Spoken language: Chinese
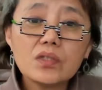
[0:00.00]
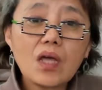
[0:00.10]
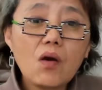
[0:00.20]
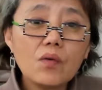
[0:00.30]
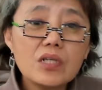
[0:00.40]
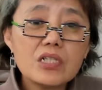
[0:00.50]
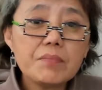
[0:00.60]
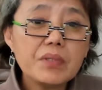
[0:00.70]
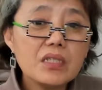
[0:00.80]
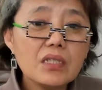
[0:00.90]
到了这
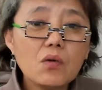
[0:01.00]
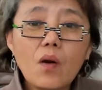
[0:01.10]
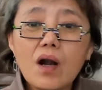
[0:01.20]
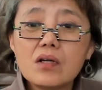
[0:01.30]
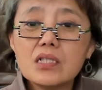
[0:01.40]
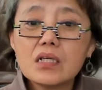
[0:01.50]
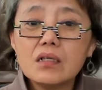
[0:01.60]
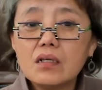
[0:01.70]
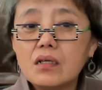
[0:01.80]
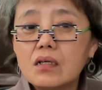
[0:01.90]
么一块这
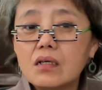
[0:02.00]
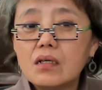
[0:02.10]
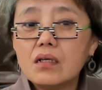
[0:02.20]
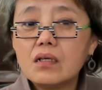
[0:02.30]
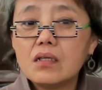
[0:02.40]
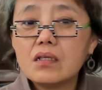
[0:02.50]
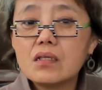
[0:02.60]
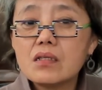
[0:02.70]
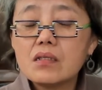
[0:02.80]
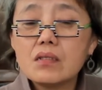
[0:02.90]
个
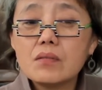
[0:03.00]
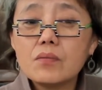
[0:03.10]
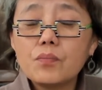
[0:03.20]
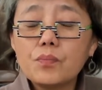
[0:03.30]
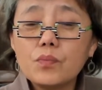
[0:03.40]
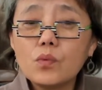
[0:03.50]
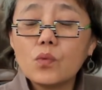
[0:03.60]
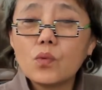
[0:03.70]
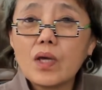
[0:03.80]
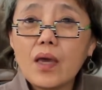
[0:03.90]
呃
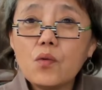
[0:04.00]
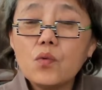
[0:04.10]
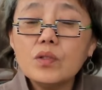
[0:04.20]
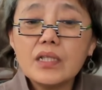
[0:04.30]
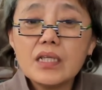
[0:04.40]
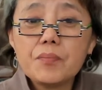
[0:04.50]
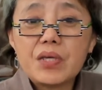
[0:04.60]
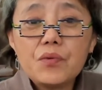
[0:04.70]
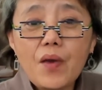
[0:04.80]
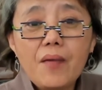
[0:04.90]
开阔的一个
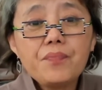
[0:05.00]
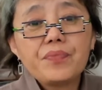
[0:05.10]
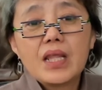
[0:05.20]
平原。